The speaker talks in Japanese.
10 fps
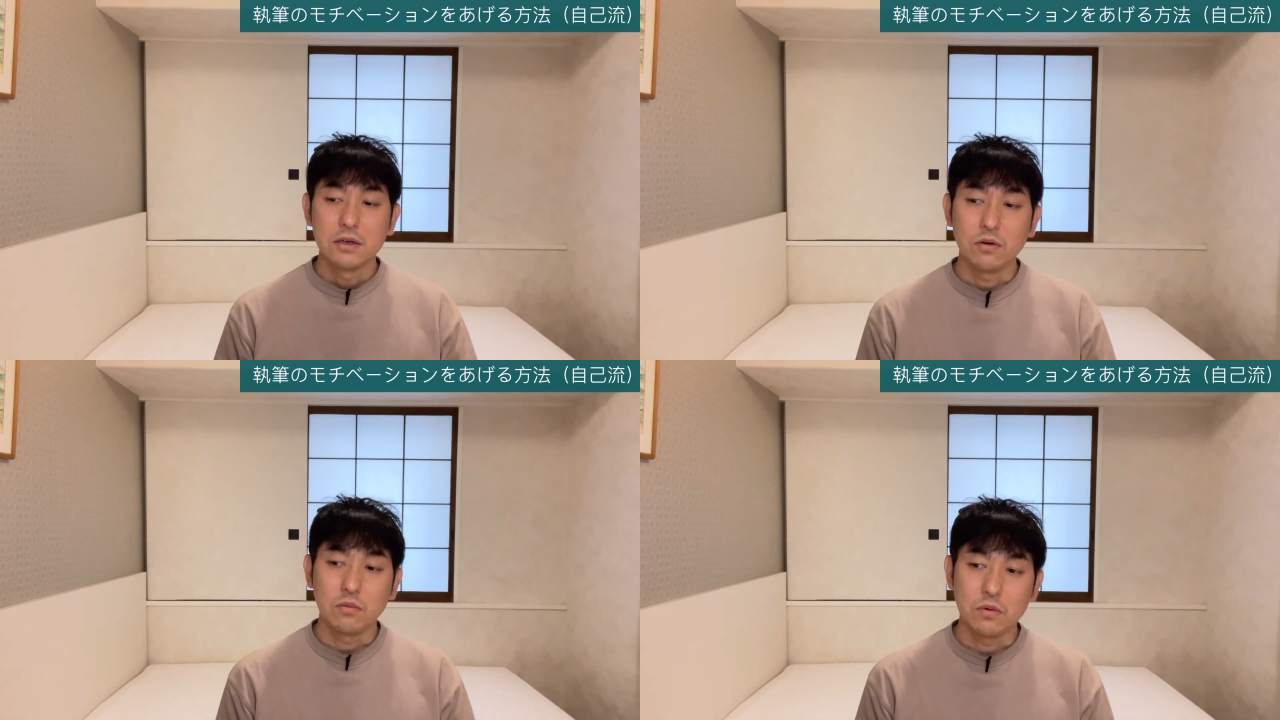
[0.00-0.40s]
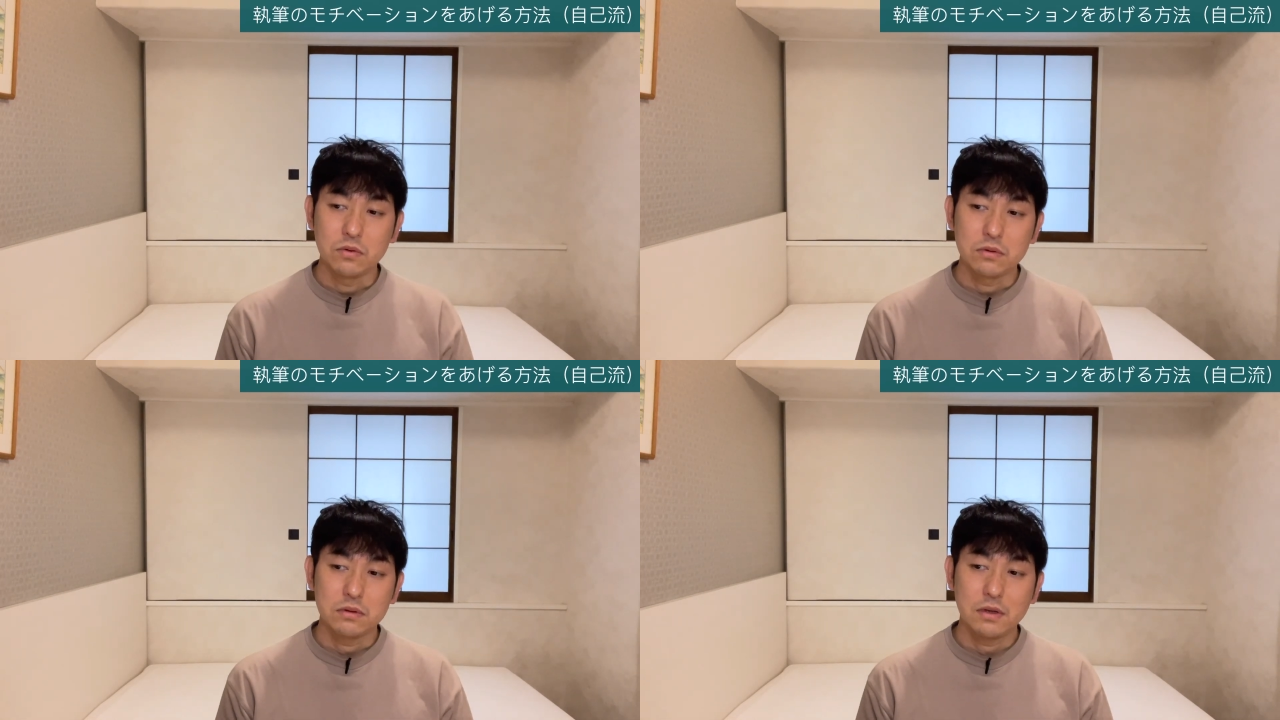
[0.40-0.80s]

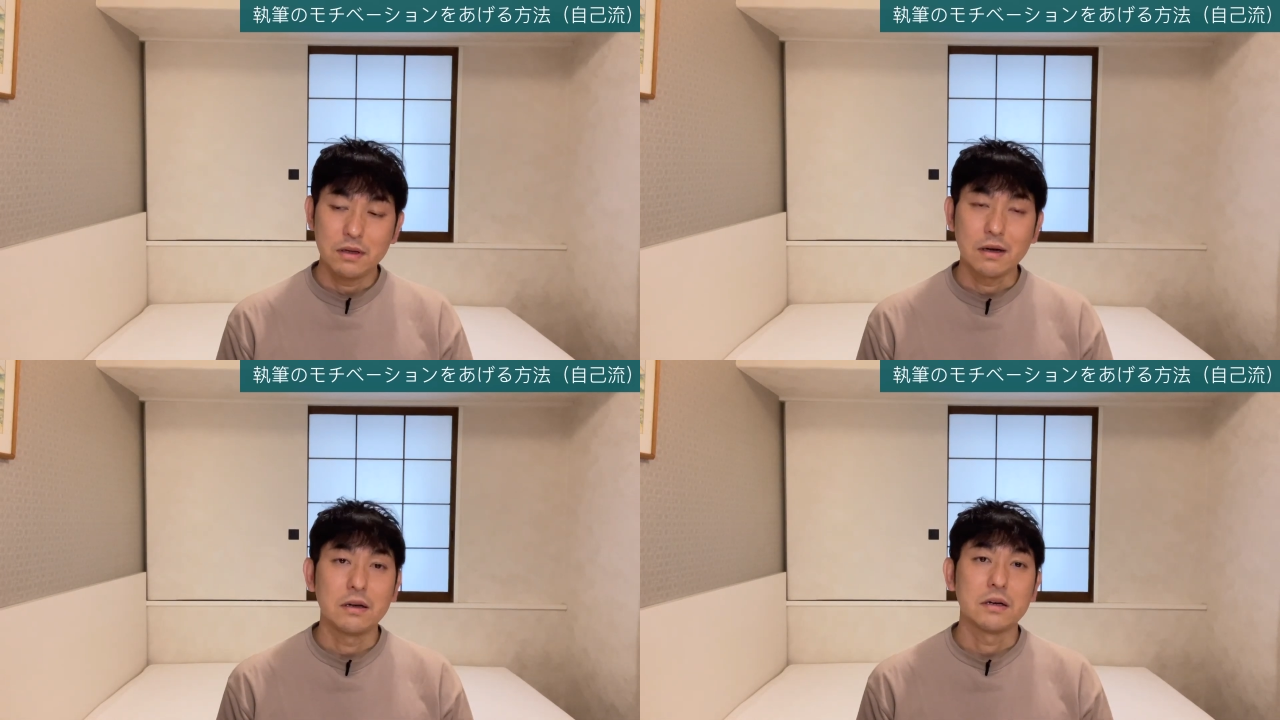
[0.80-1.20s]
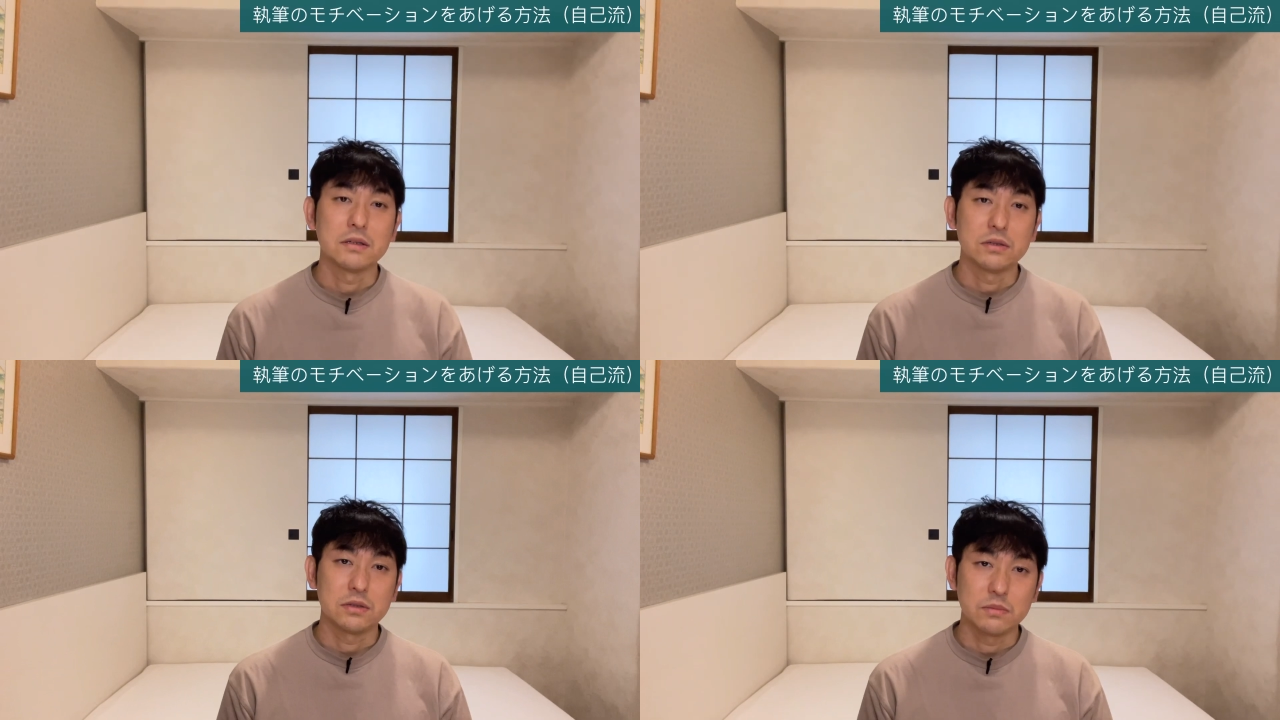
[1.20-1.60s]
思ってなかなか
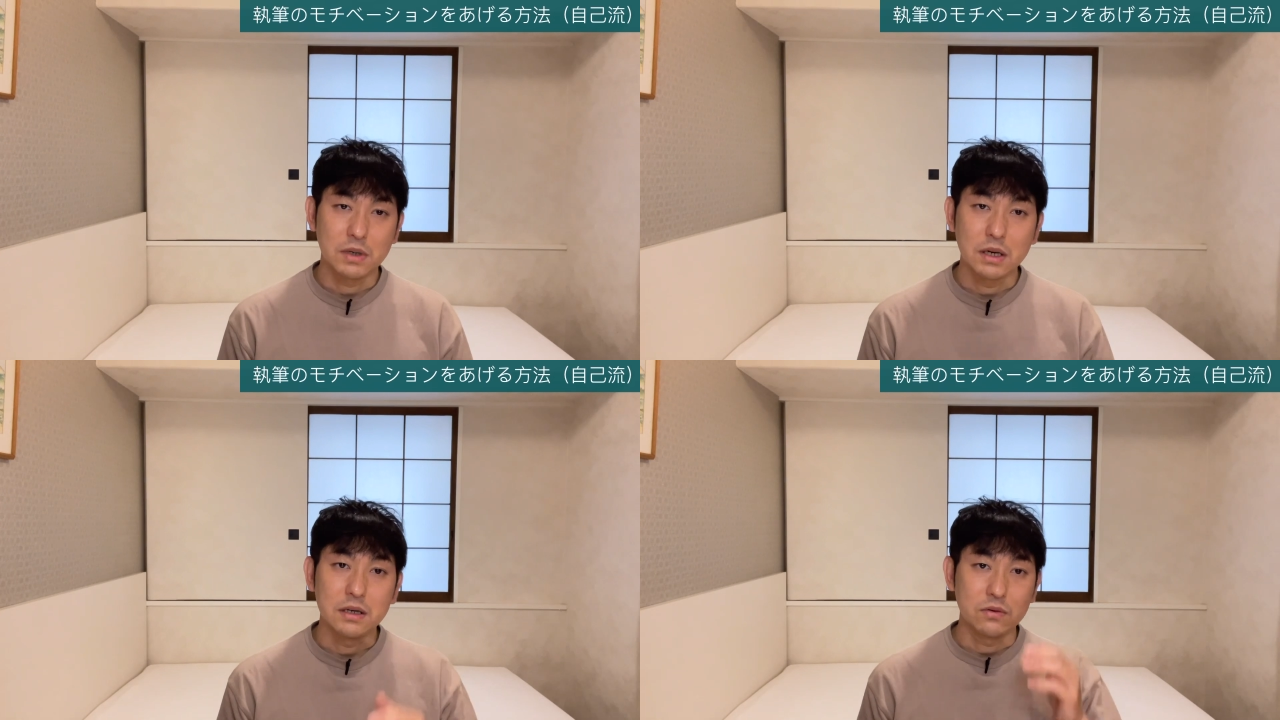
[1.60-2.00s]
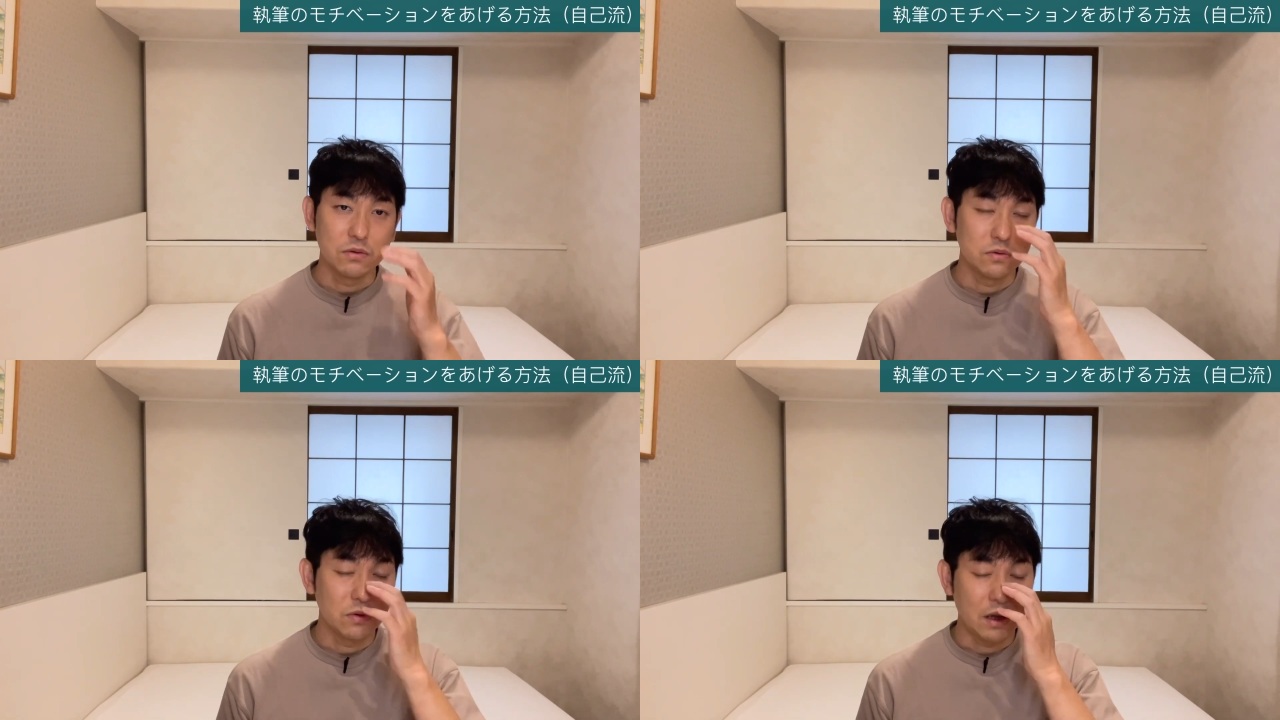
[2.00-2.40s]
進まないと
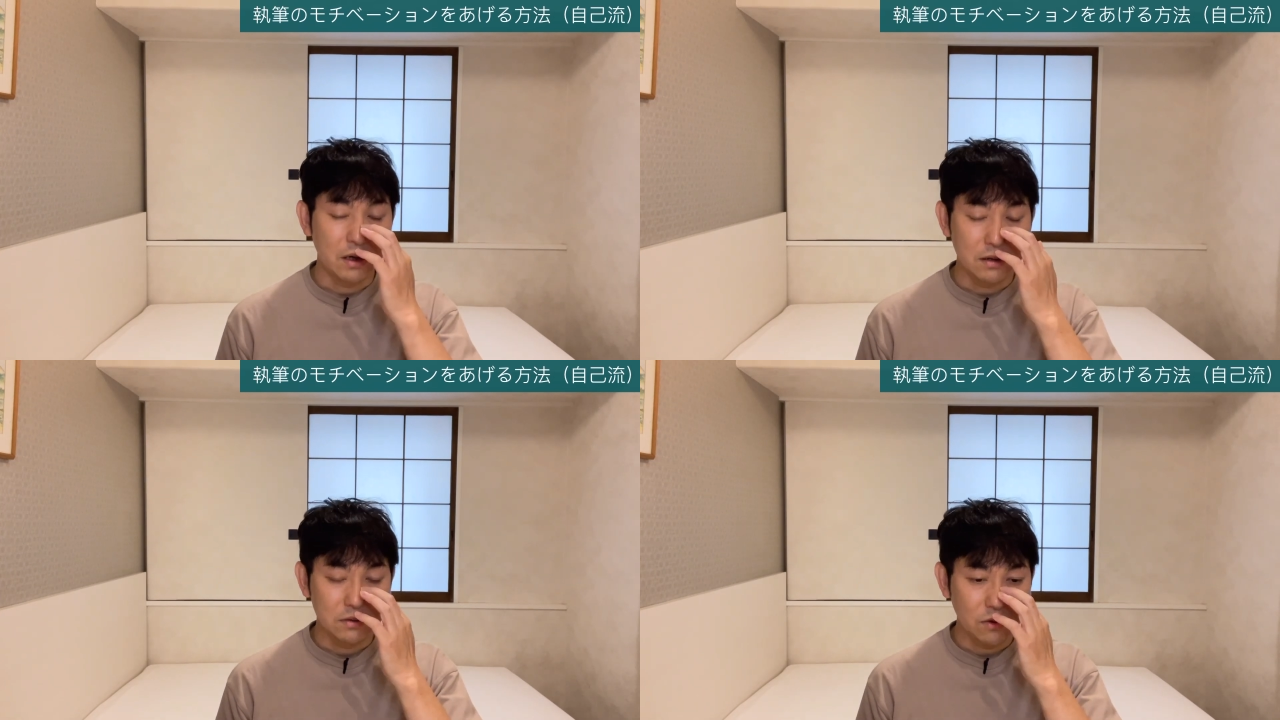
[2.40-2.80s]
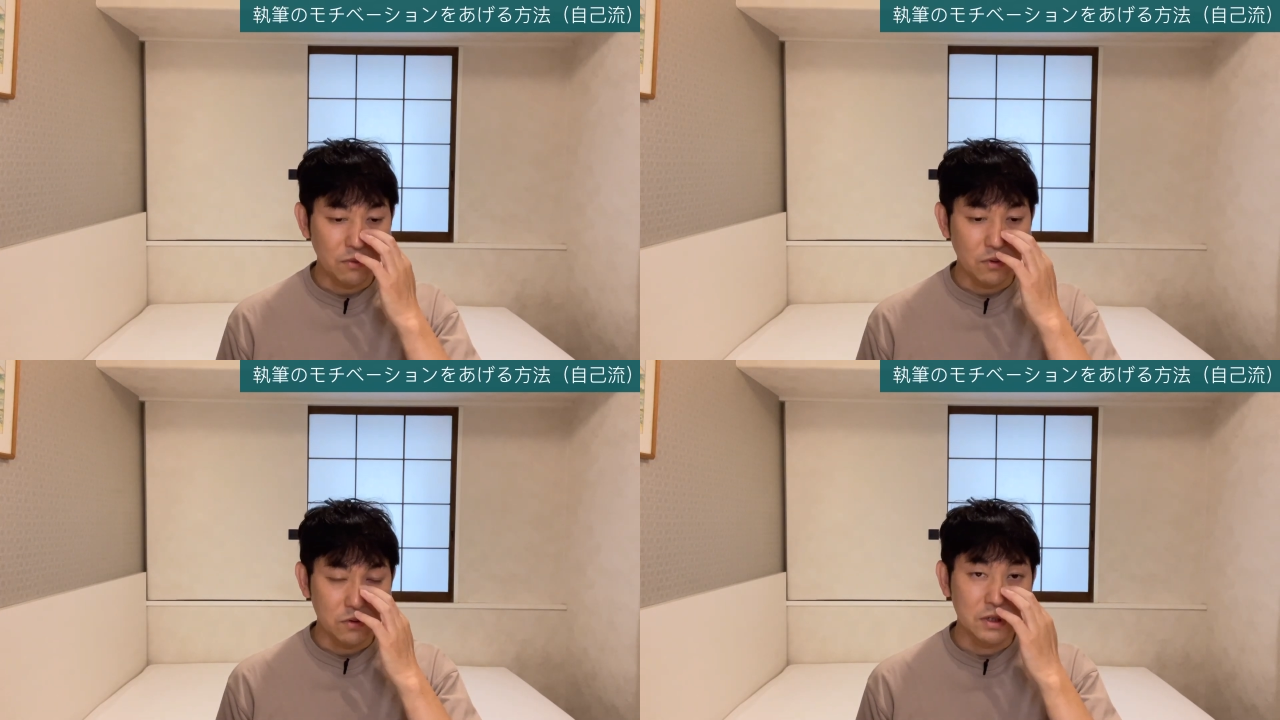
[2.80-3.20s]
いうようなの
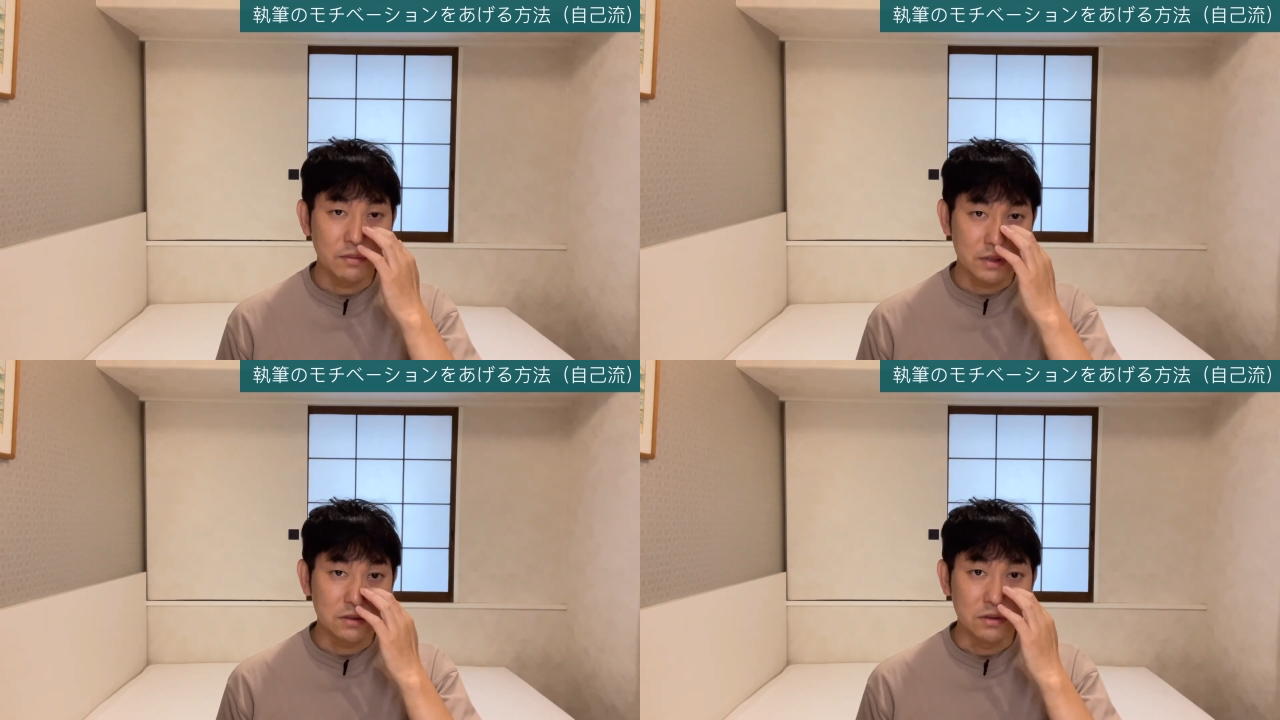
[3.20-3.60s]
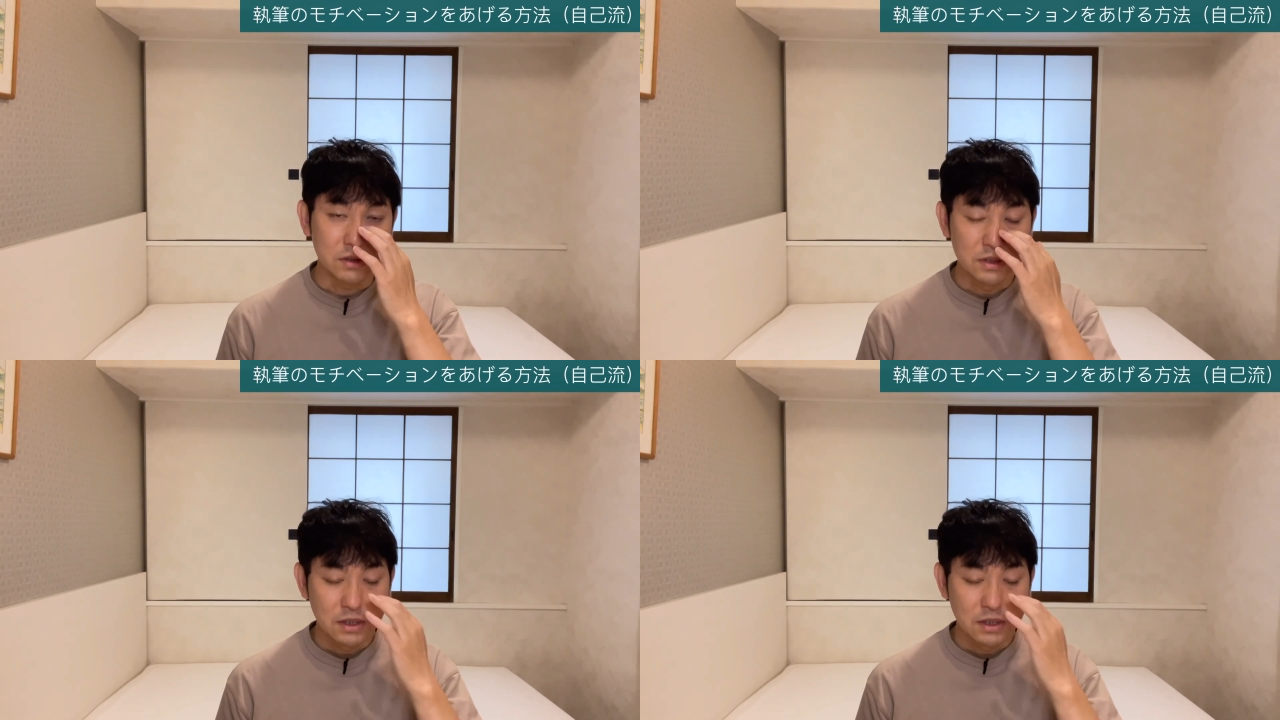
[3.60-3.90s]
もございます。